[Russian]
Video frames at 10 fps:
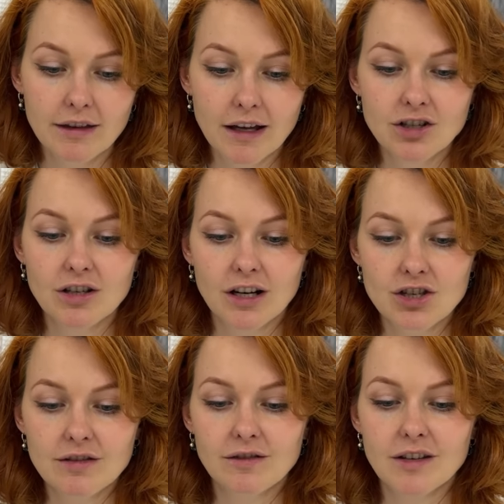а также
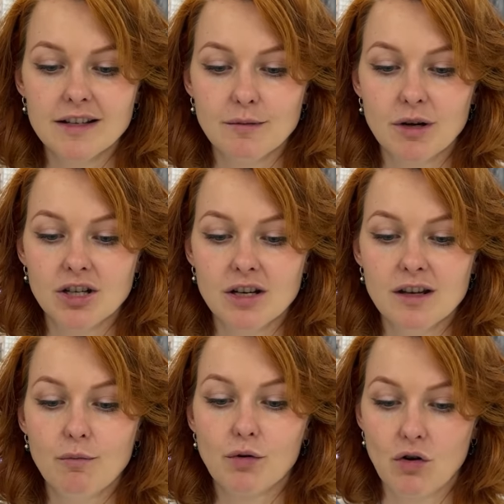качественное
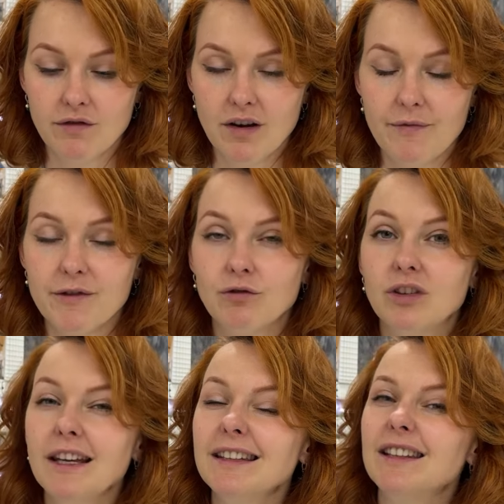изображение профиля. Вот
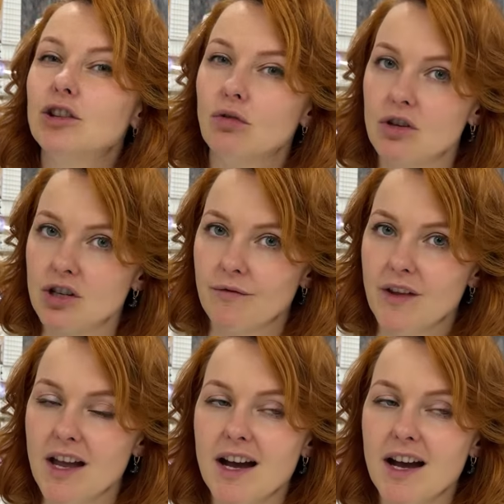это тоже.